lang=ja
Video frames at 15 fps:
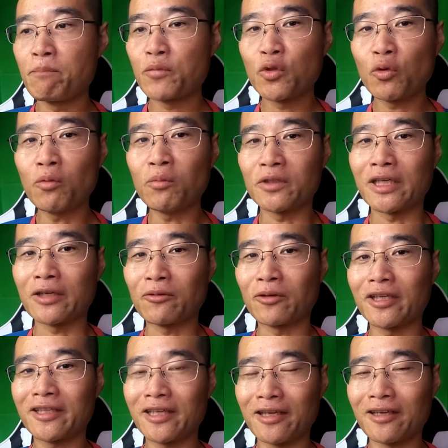どうもね、こ
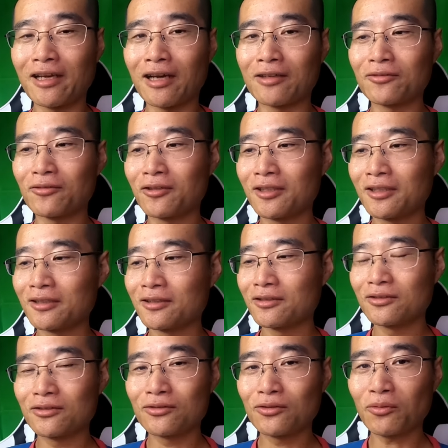れね、あの、
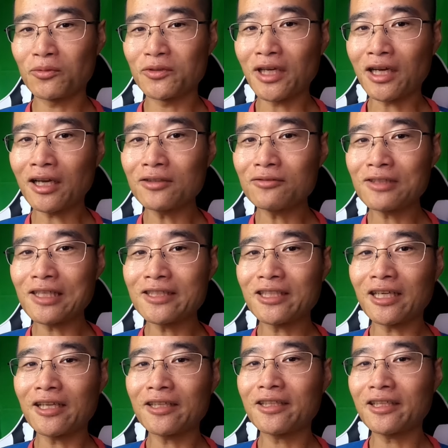どうも中抜き
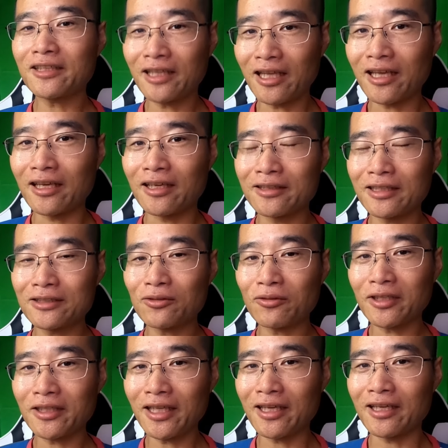されてて、で、そ
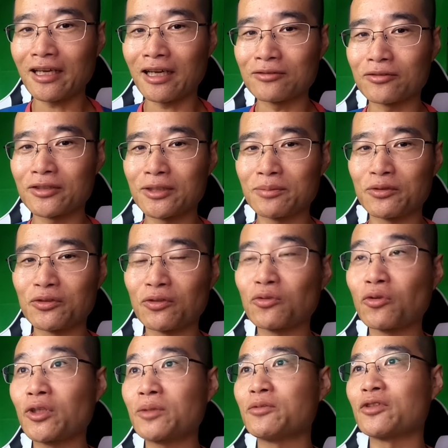れで、あの、自分の
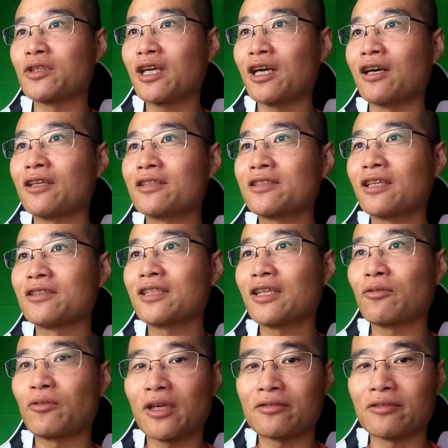取り分が
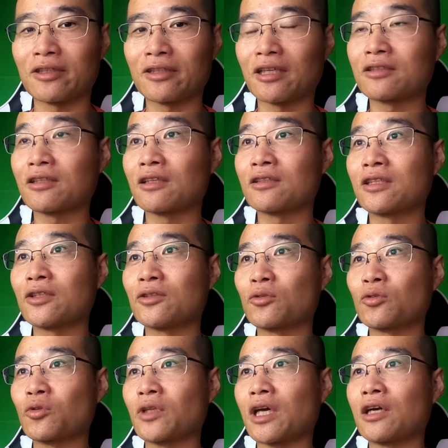3500円だったっていう
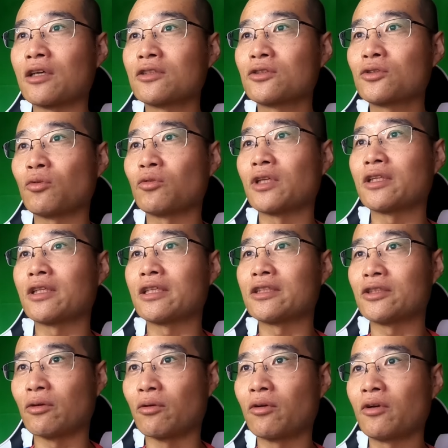ことだそうなんで
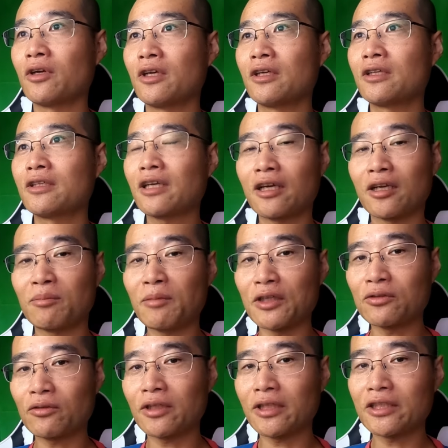すよ。だからまあ、
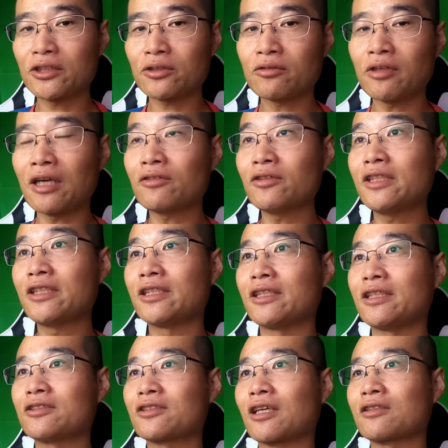それで宿泊日
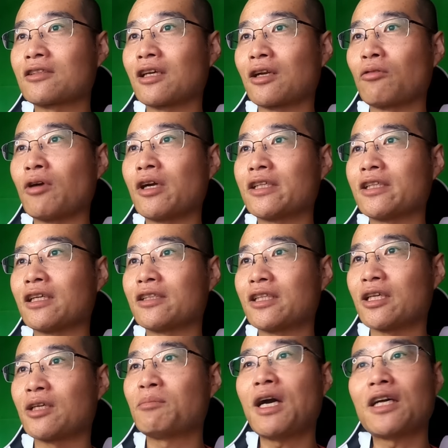に使ったら終わりなん
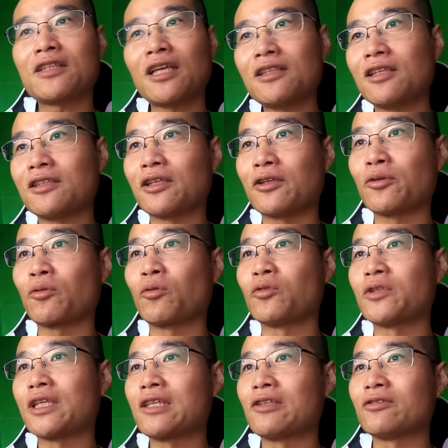で、まあ、ただで旅
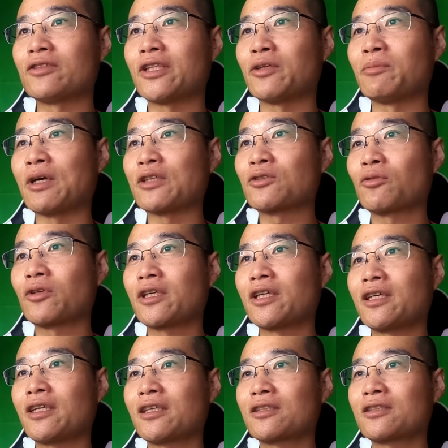行できるっていう、まあ、そ
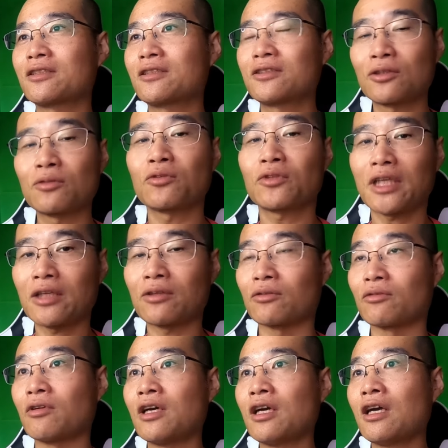れ、その程度
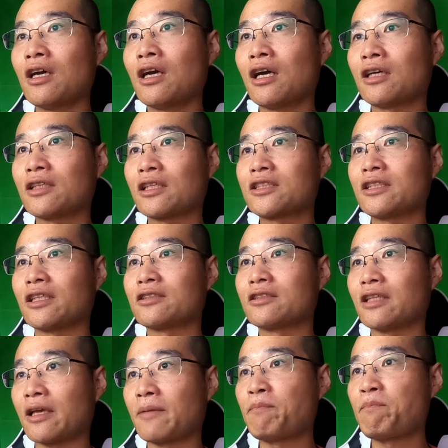の話で
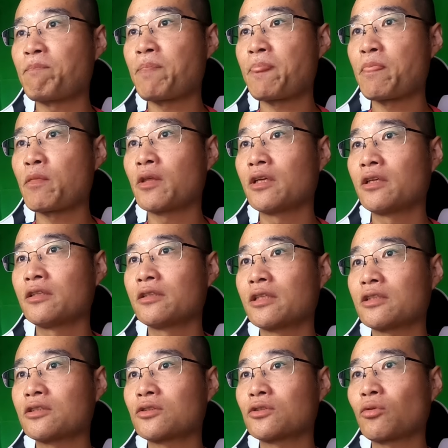すね。
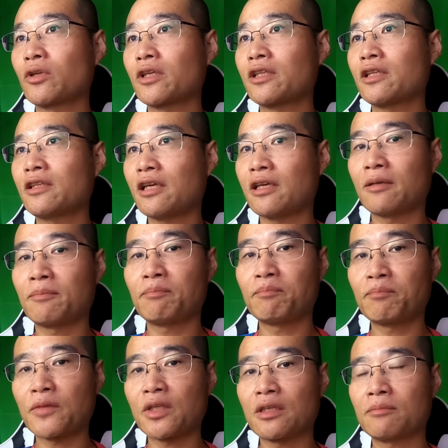で、それでね、
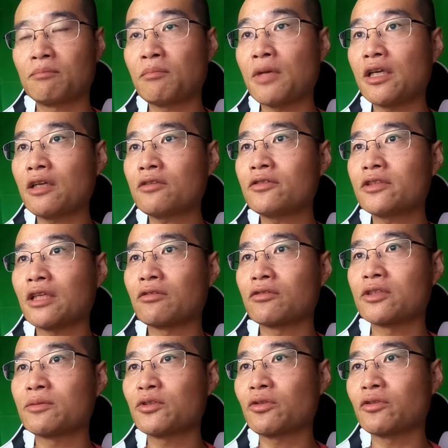まあ、ヤクザの
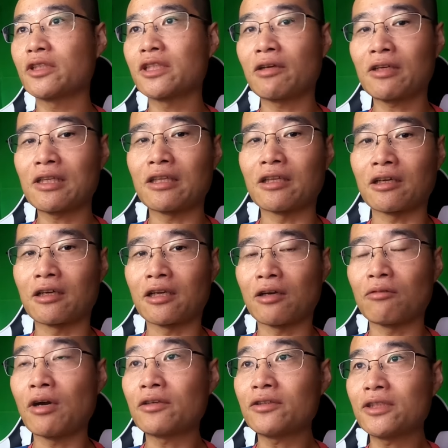事務所にいたわけだから、
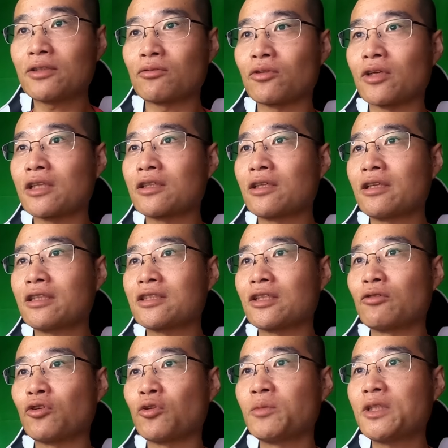悪いことやってる奴
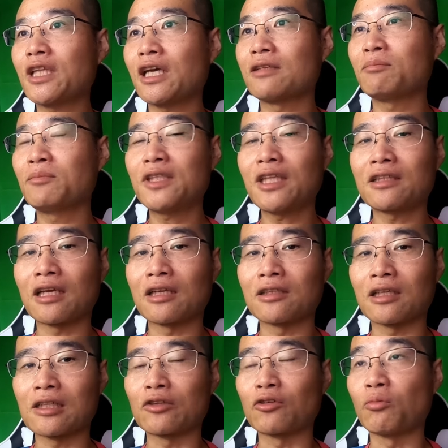はいろいろ見た、見てたん
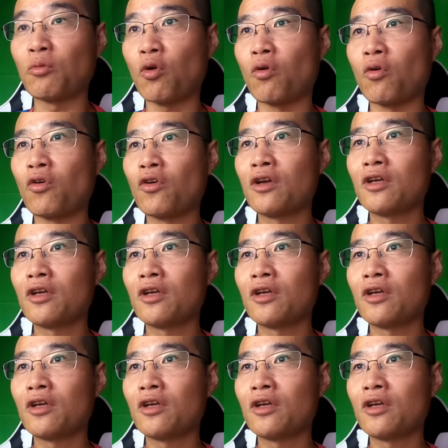だけども、